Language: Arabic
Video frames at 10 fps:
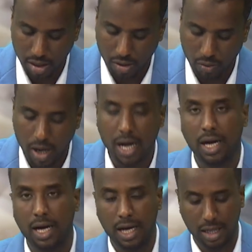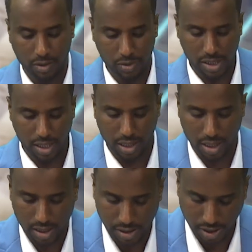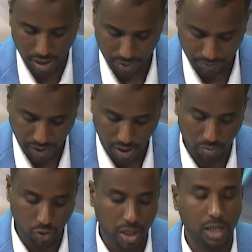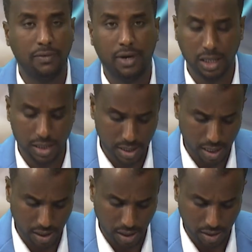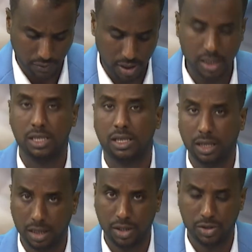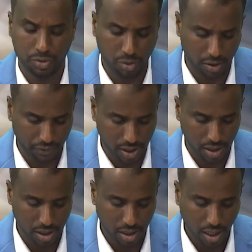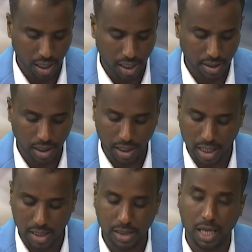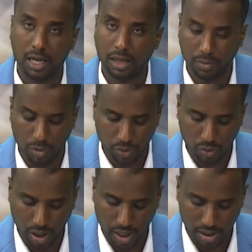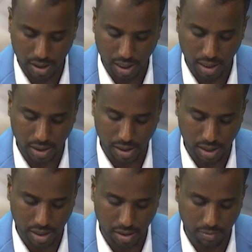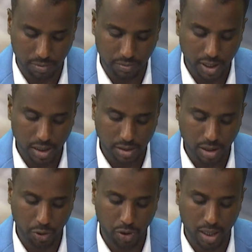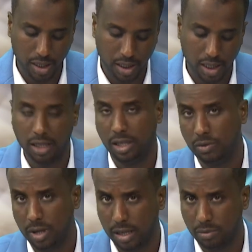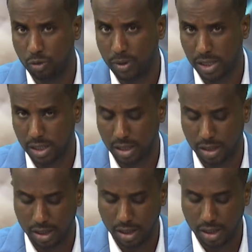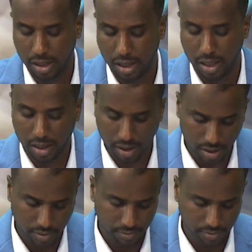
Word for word: وقال وزير الخارجية المكلف علي الصادق في تصريح صحفي أن اللقاء استعرض الموضوعات التي سيتم طرحها خلال الحوار المباشر غدا